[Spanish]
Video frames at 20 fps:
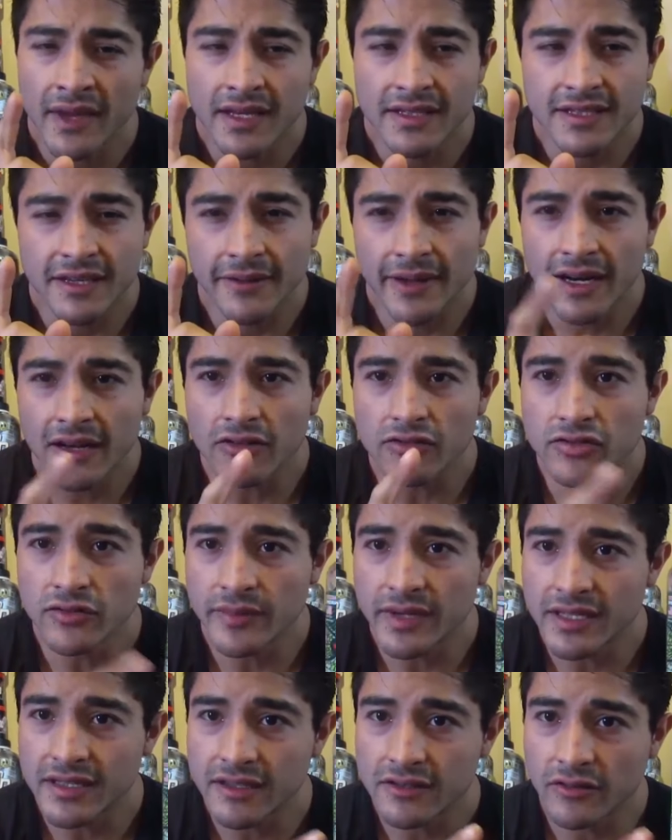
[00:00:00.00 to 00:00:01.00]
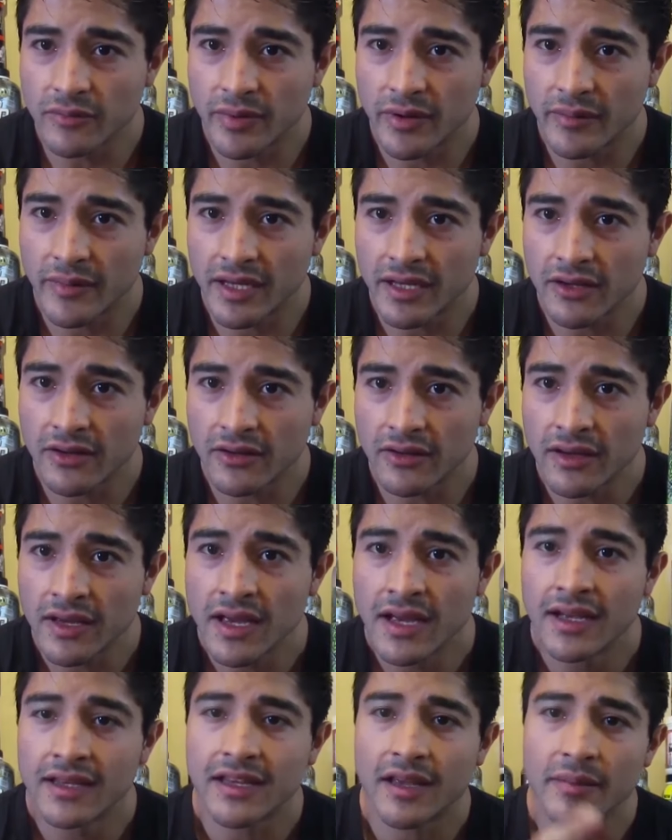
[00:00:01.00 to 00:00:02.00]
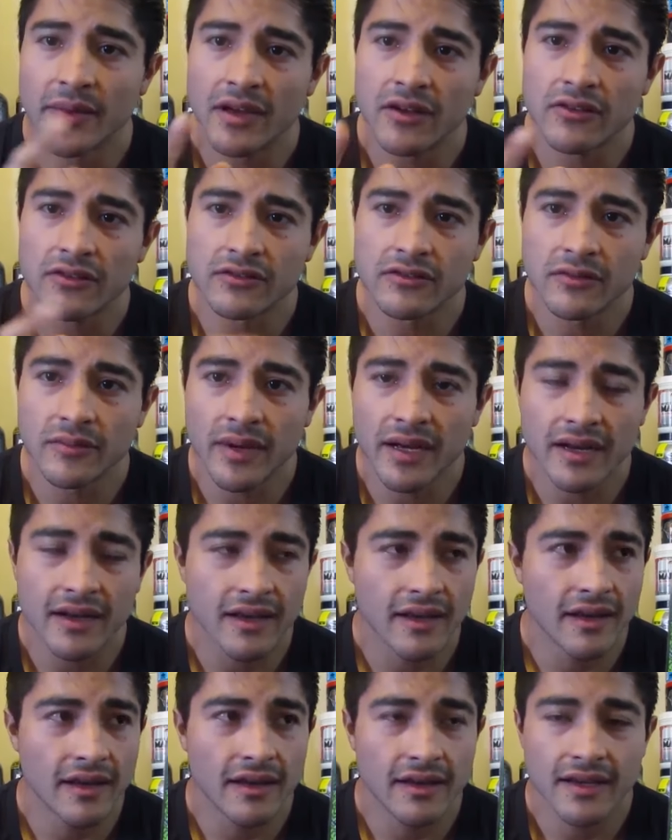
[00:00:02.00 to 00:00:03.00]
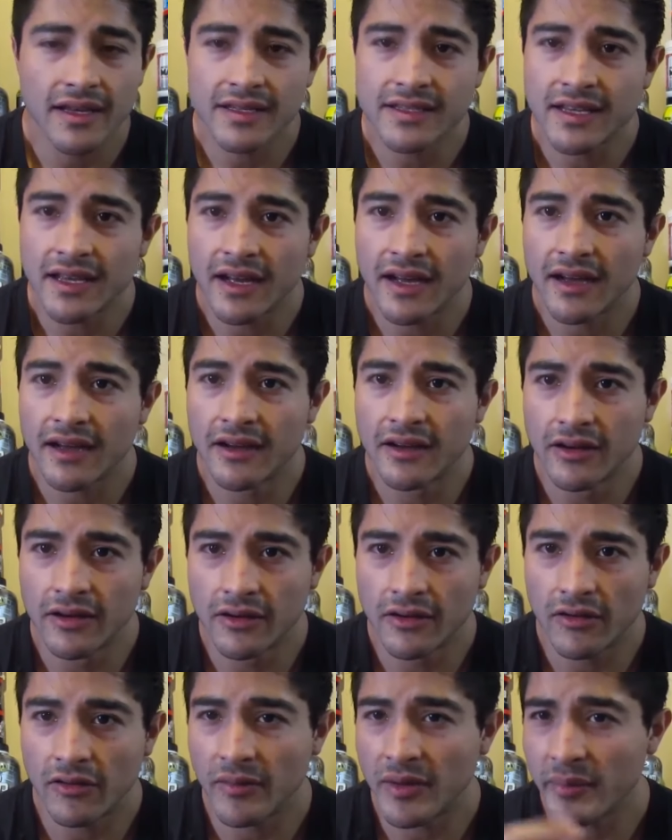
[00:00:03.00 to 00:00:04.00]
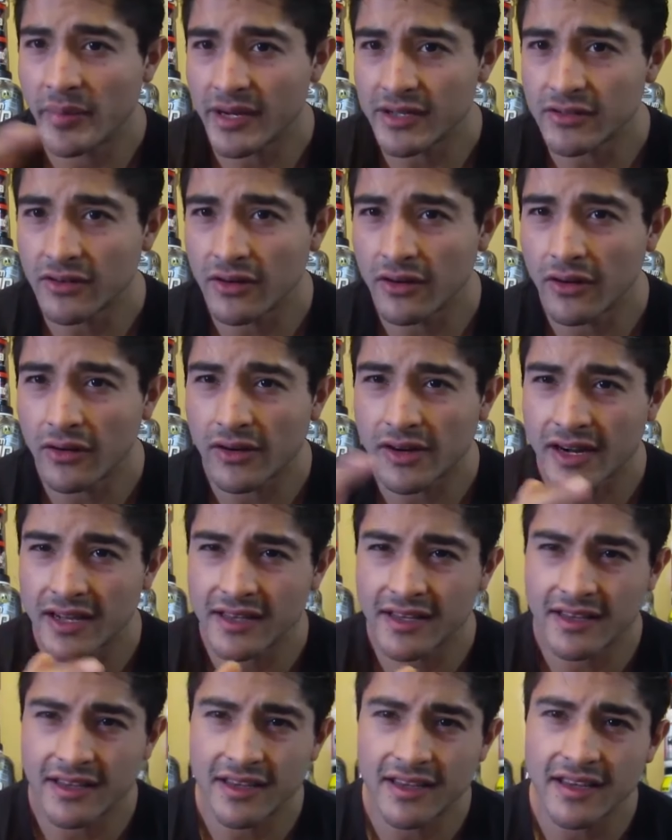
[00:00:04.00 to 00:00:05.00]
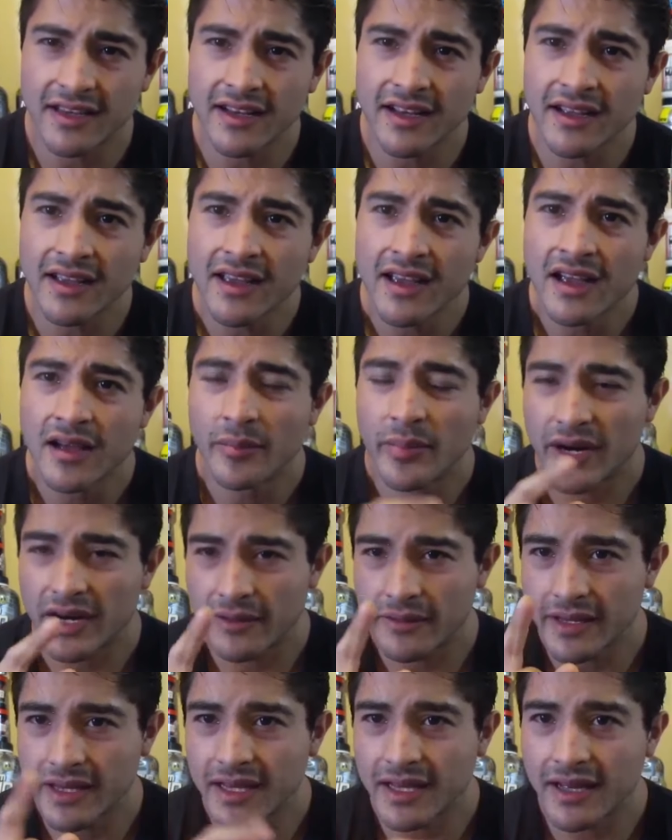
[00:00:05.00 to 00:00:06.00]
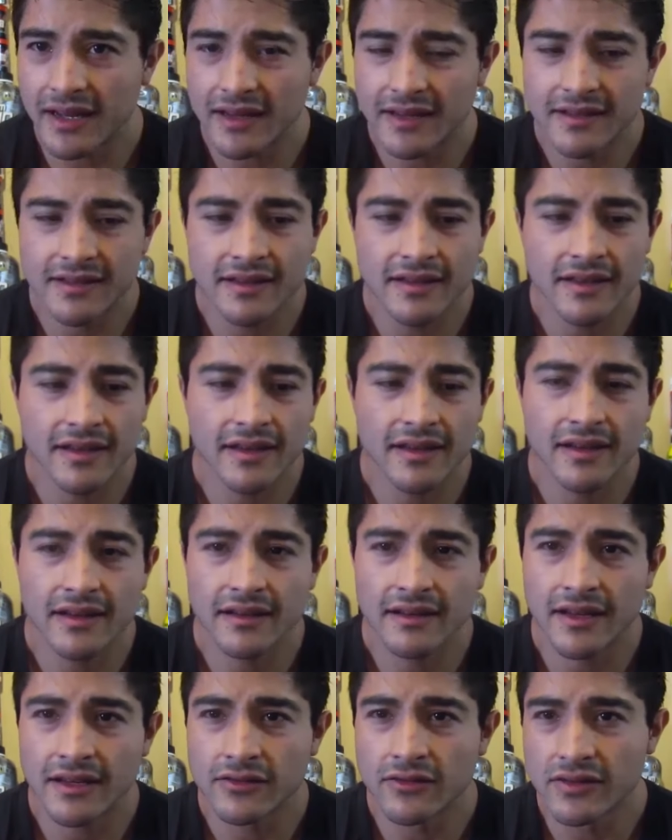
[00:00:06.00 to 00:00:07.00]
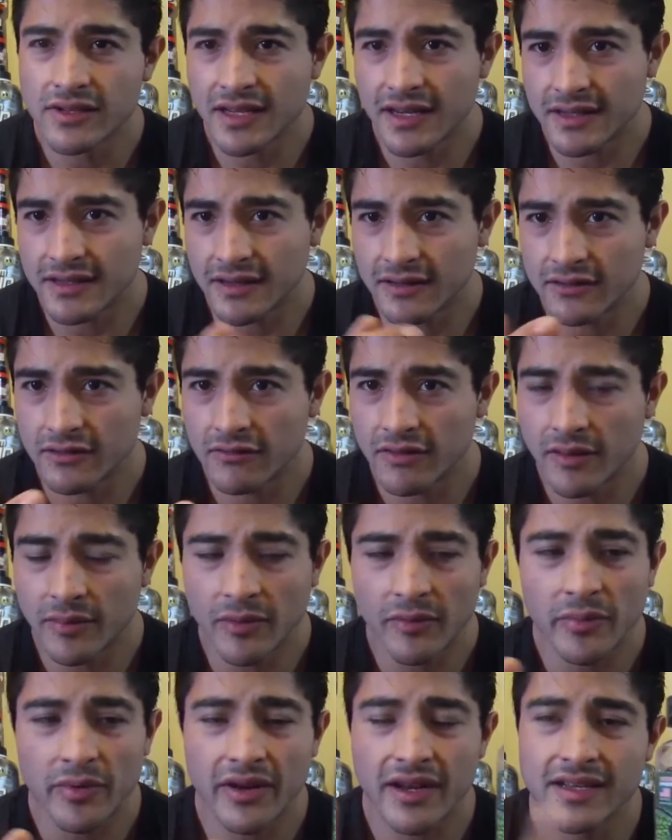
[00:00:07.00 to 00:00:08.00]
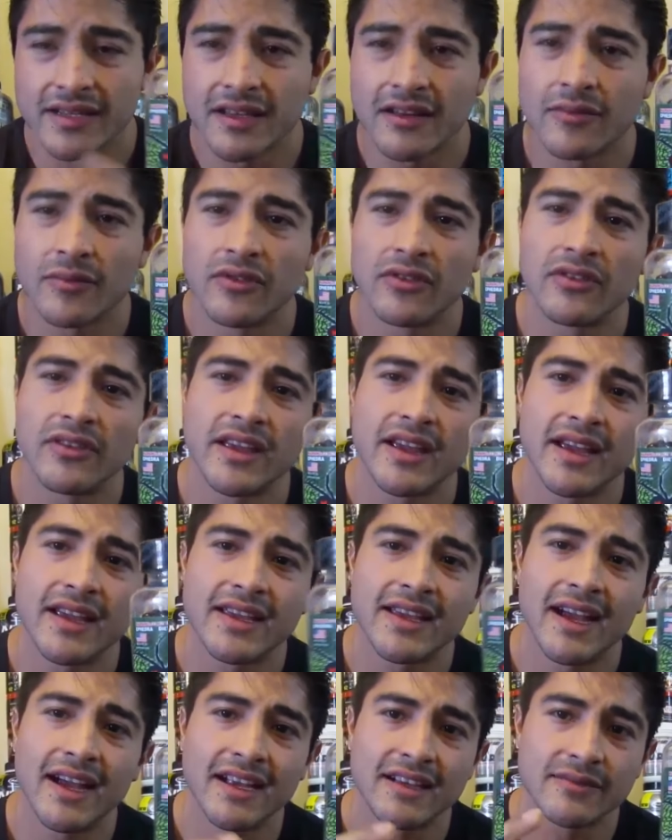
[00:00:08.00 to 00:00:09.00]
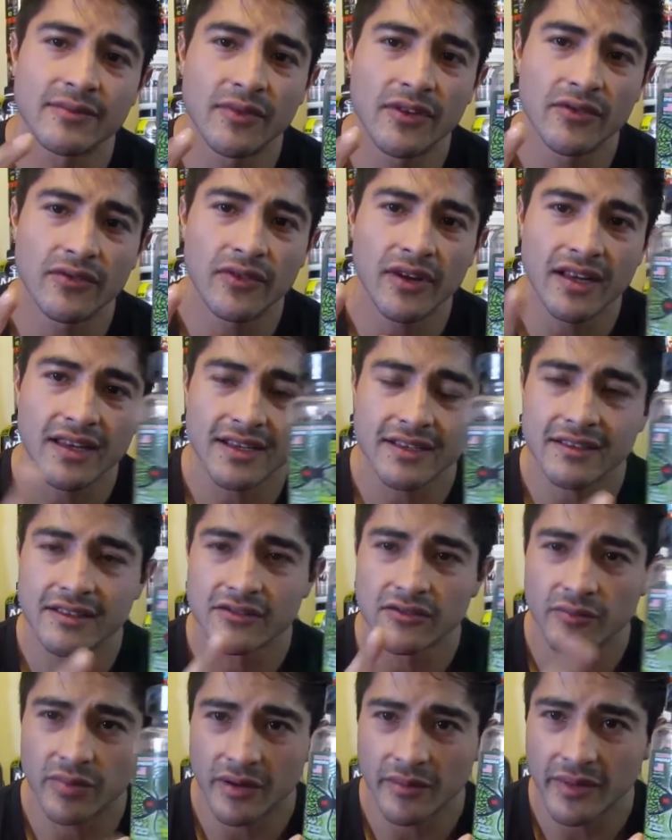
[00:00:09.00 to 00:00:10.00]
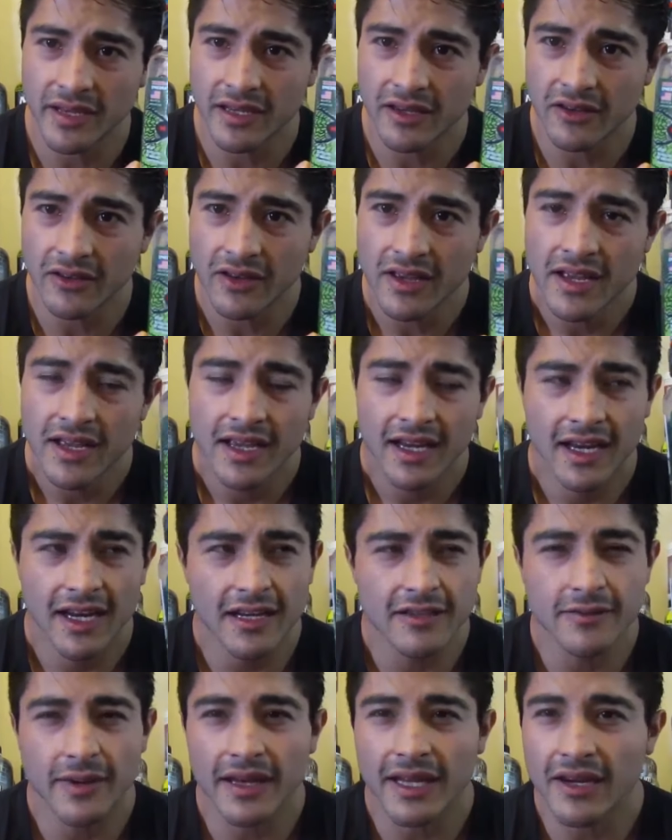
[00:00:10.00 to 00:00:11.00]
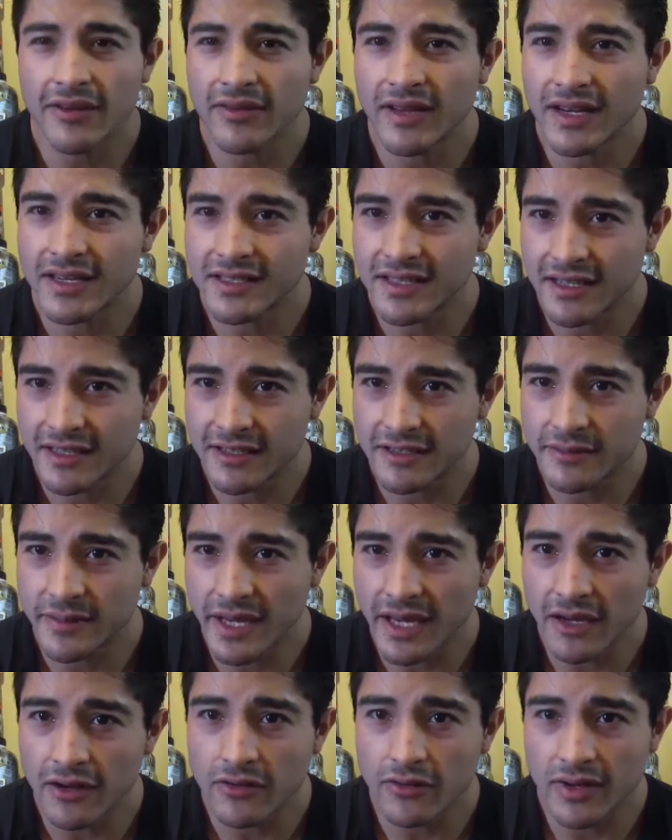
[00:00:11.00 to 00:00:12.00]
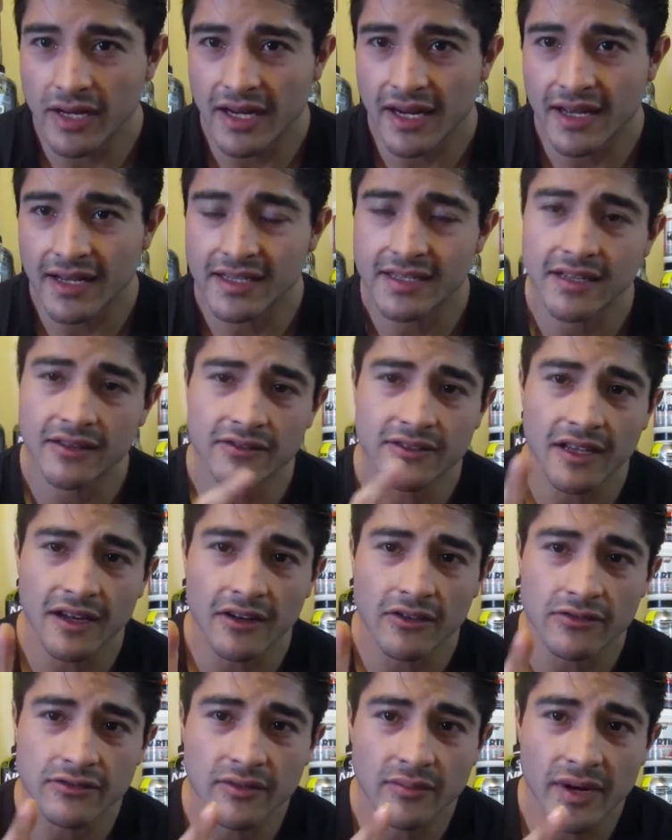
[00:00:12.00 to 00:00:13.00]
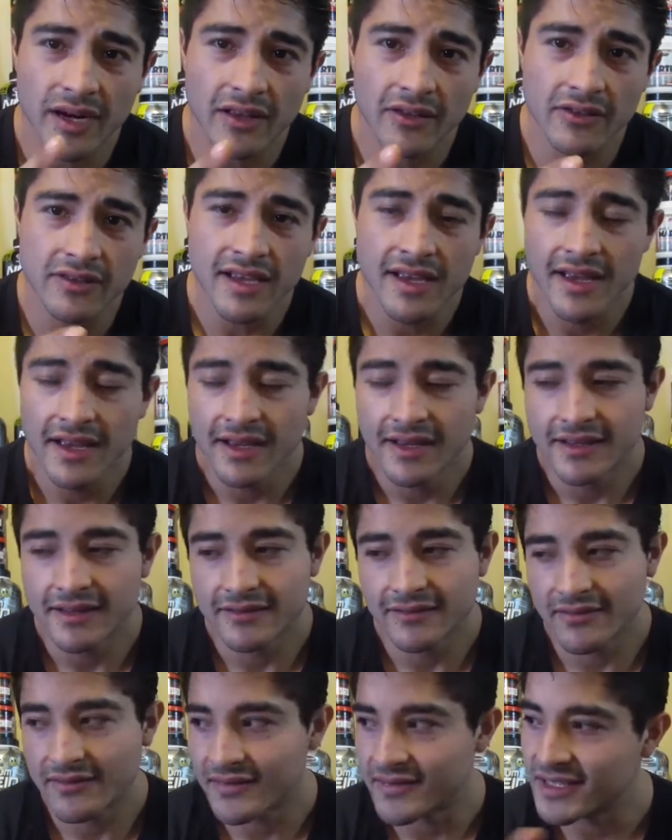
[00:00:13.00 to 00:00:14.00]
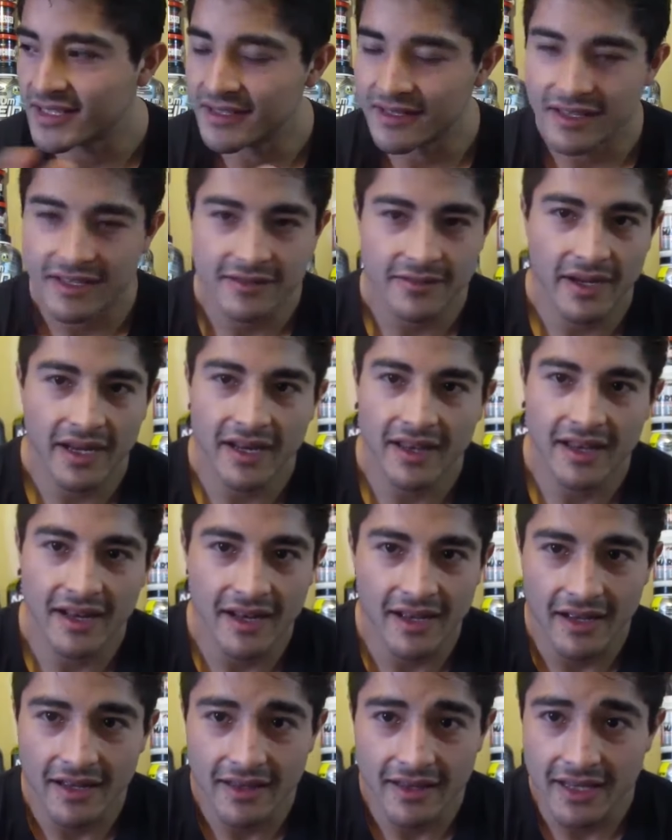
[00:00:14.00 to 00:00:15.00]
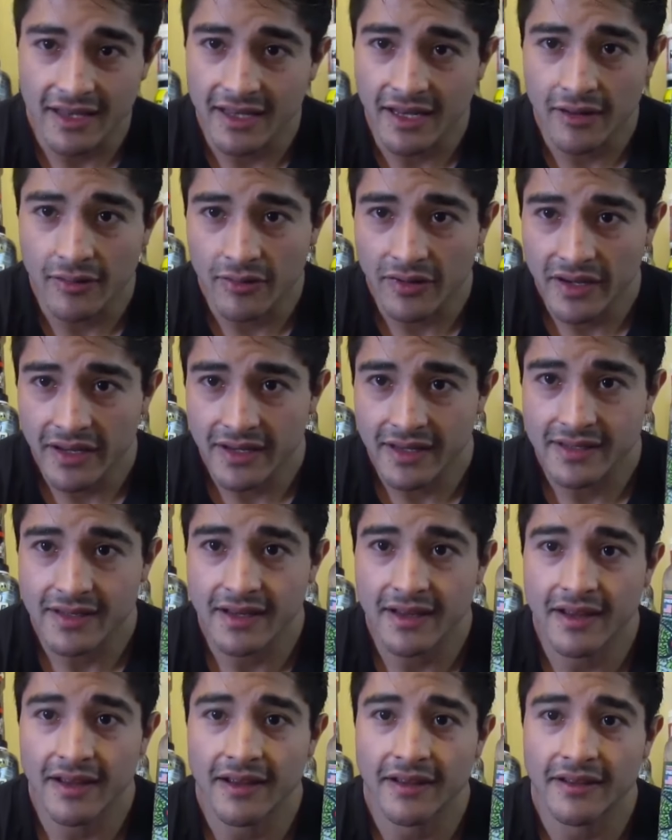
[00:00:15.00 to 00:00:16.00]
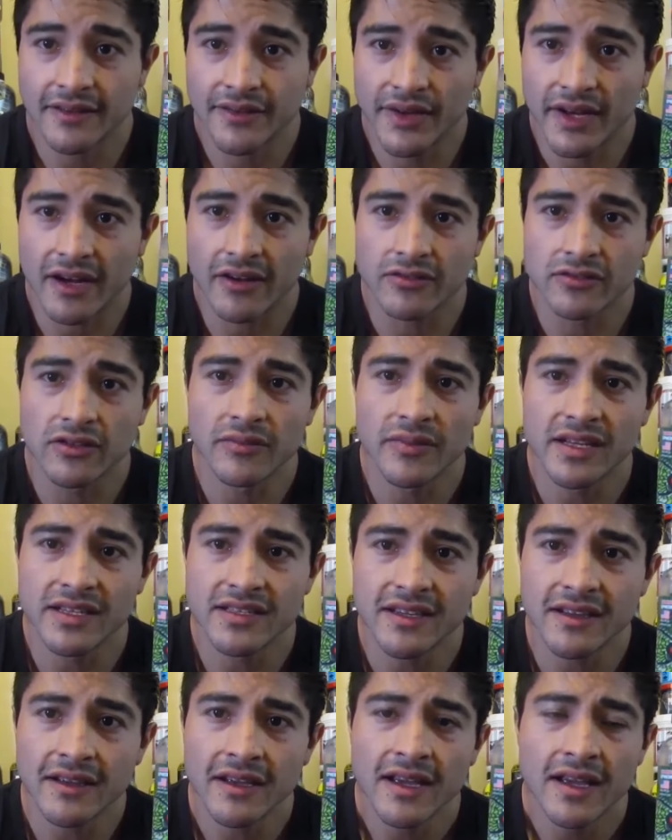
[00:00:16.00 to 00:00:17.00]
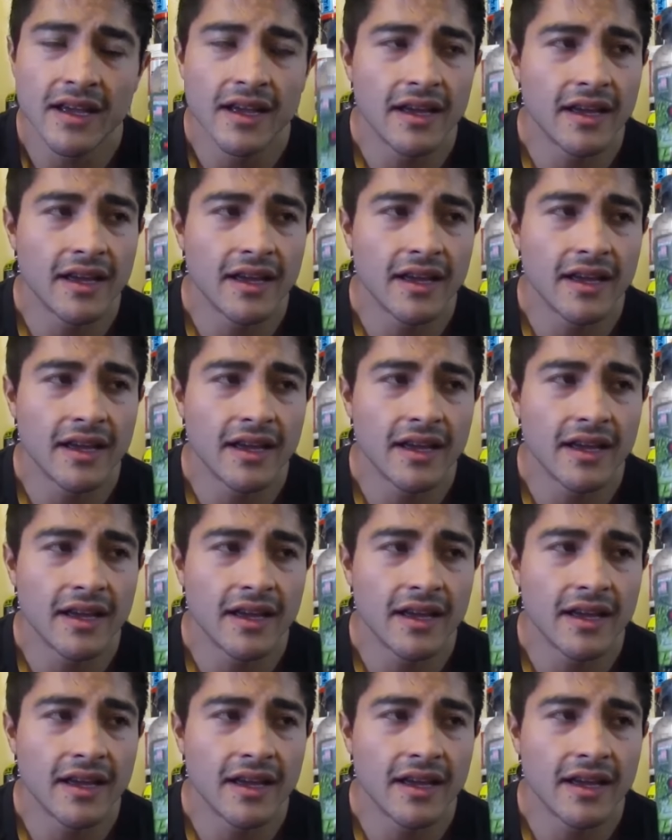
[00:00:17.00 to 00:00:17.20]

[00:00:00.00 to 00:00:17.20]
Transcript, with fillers: Si van a consumir este suplemento, también consuman eh, ya sea o omeprazol o ranitidina para evitar este, las úlceras en su cuerpo porque este como lo dije ya es muy fuerte este suplemento y les va a una gastritis bien culera y si no están acostumbrados Mm, les va a ir del nabo, ¿eh? así que acostúmbrense.